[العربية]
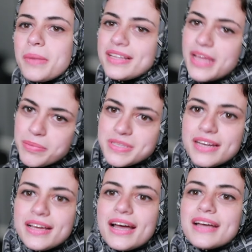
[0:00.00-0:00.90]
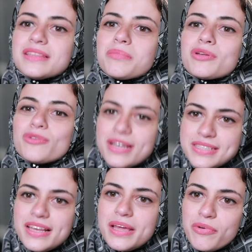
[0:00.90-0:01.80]
بعدها بسنه اخدت برضو
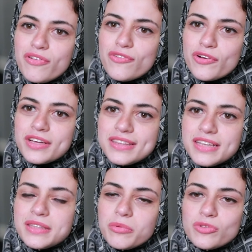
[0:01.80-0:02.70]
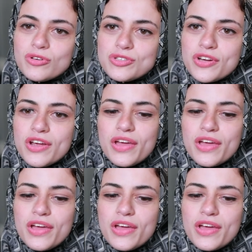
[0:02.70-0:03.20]
احسن لعيبه في افريقيا تحت 18